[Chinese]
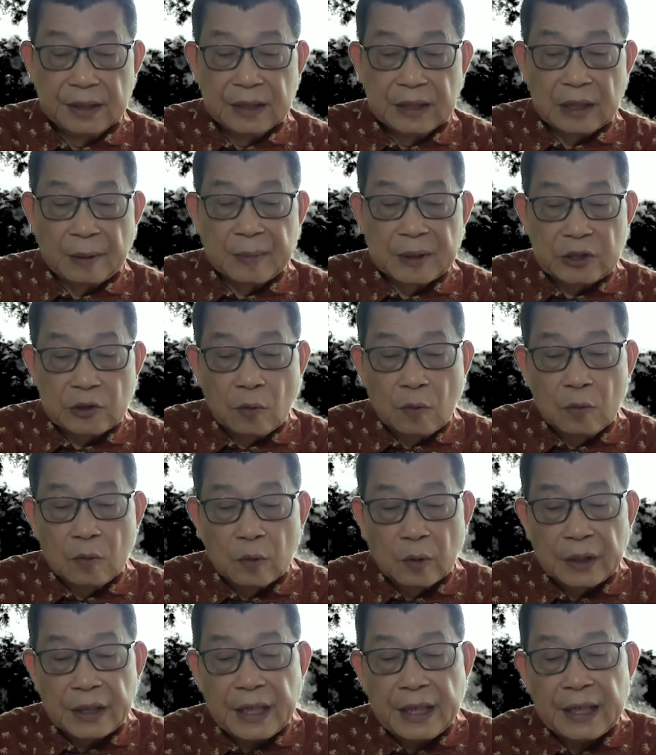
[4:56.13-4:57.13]
那么，中
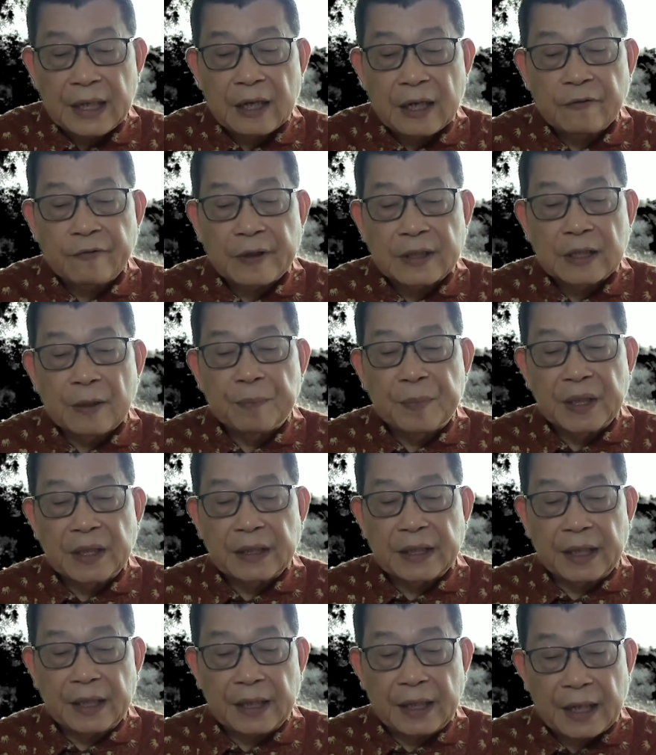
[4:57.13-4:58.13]
国的 AI 发展
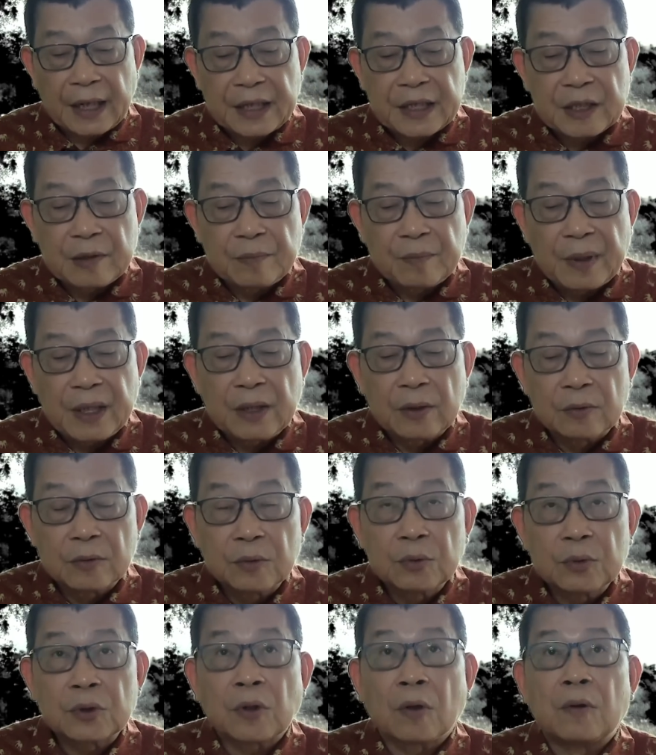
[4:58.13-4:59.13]
平台还是没有
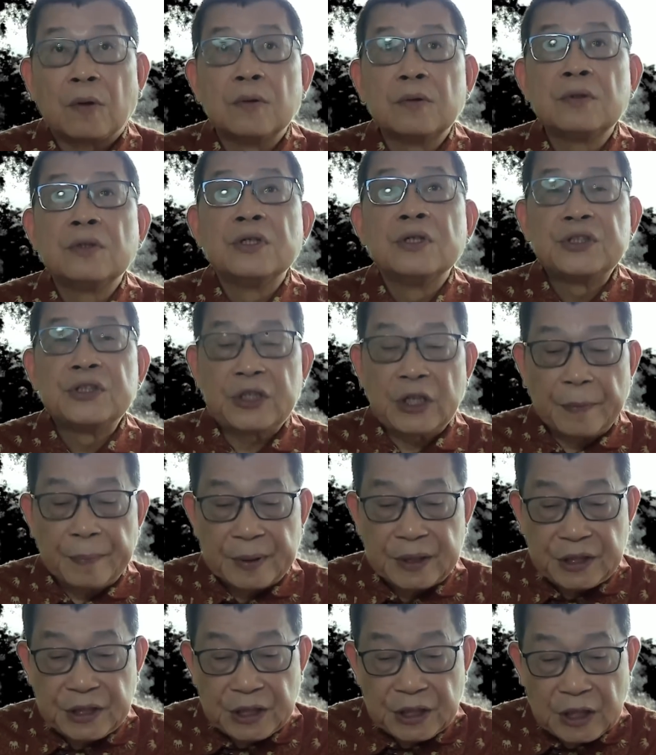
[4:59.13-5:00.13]
如同
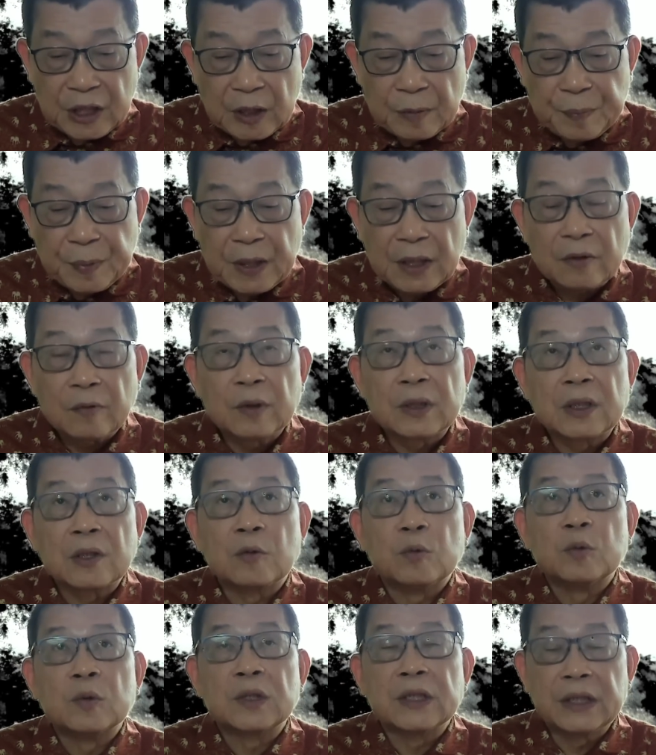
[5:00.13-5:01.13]
ChatGTP 或者
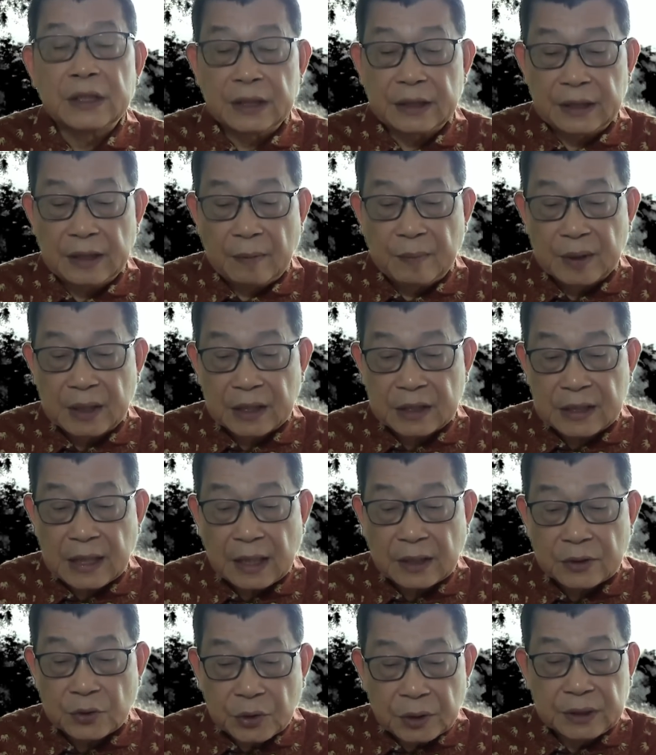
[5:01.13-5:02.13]
谷歌那么的
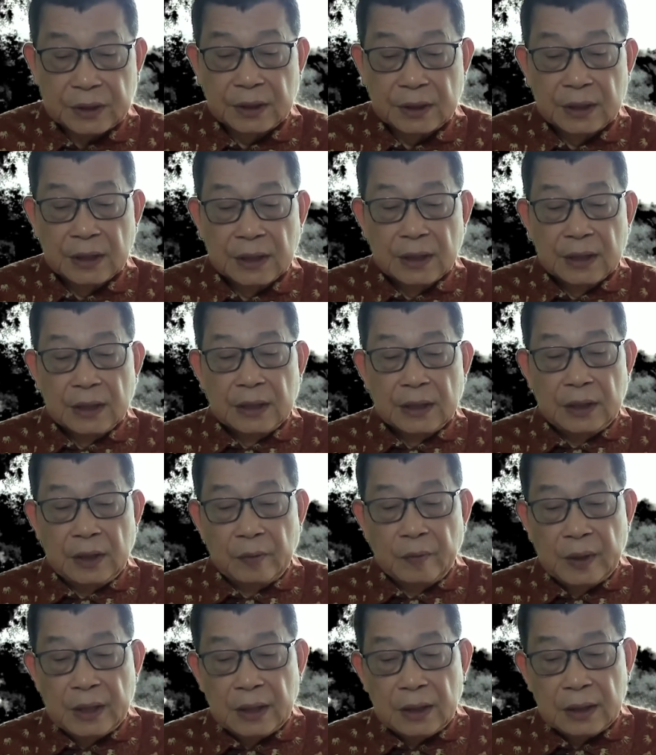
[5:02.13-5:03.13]
上乘，
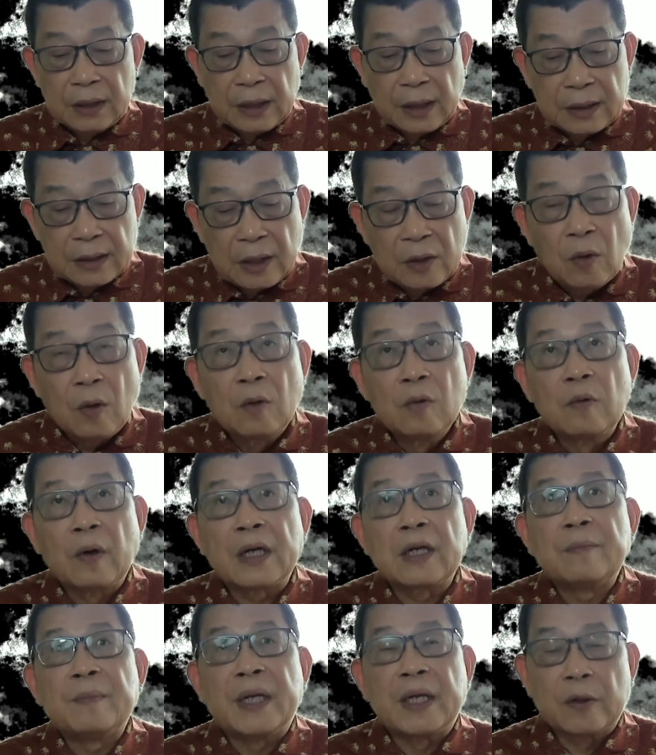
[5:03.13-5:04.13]
因为在用
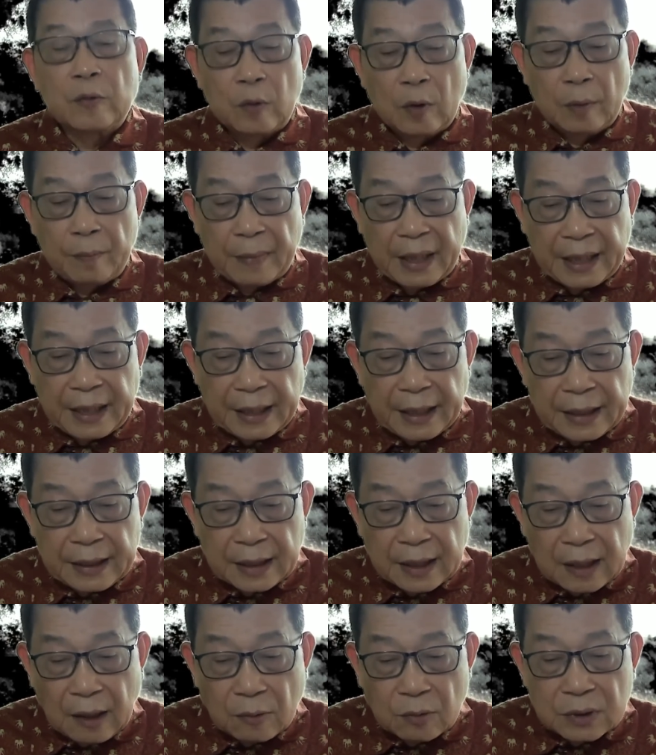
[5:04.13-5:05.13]
完了美国买来
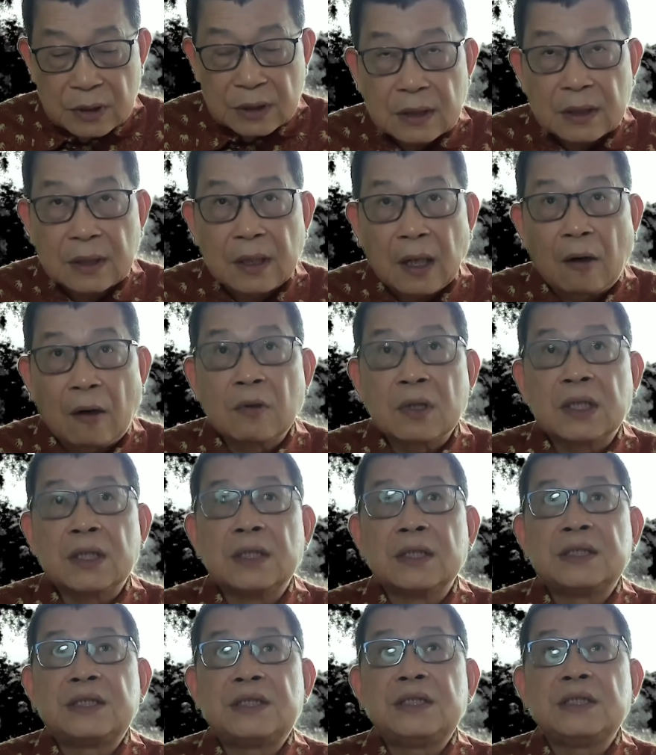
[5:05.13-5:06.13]
的高高
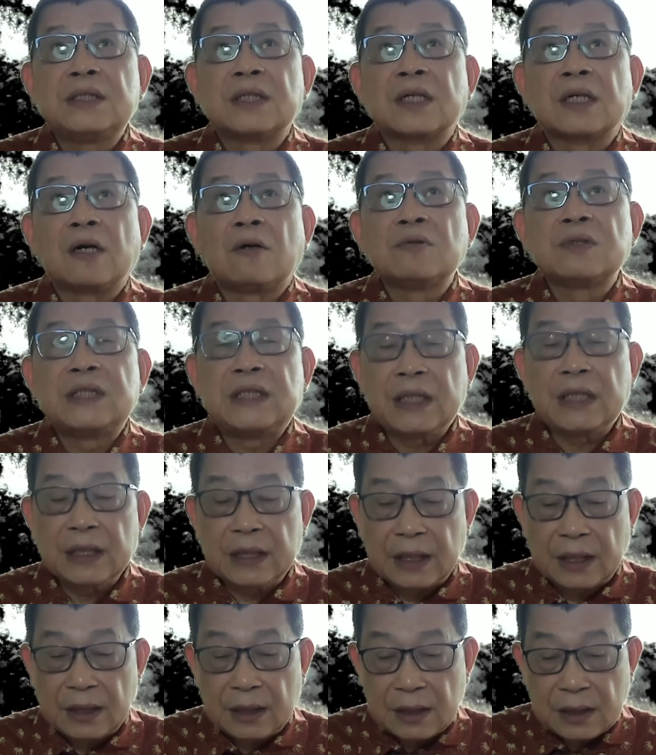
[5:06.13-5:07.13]
科技的高阶
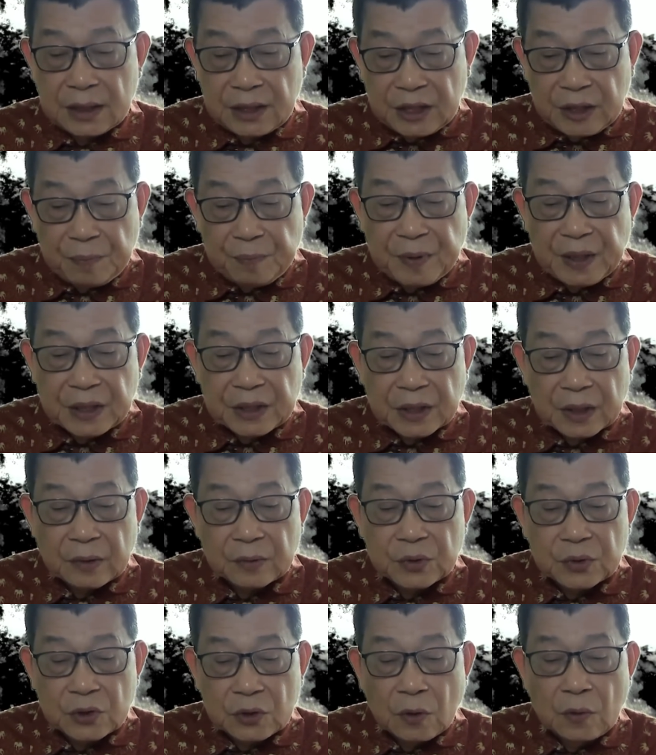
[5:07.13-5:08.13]
的芯片之
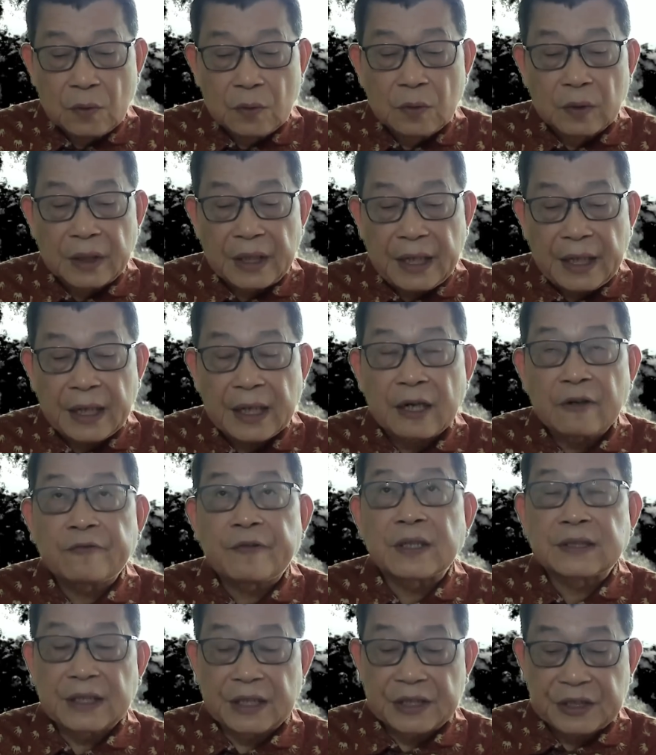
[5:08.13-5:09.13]
后，中国的 AI
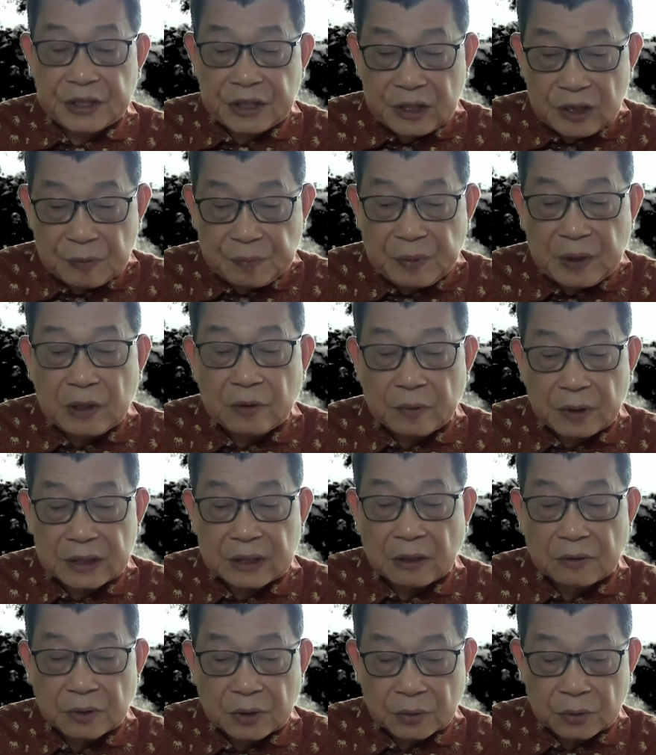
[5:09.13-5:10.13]
发展势必会
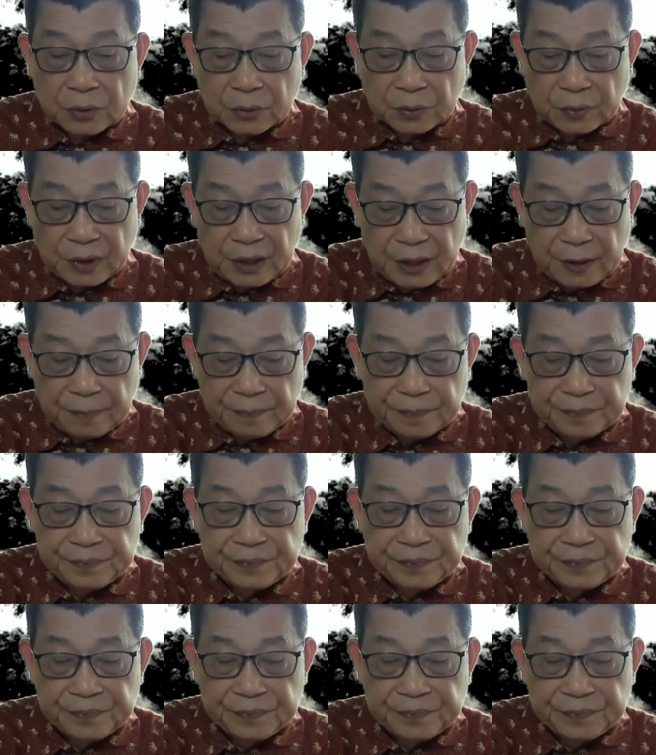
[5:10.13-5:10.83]
遭受阻力。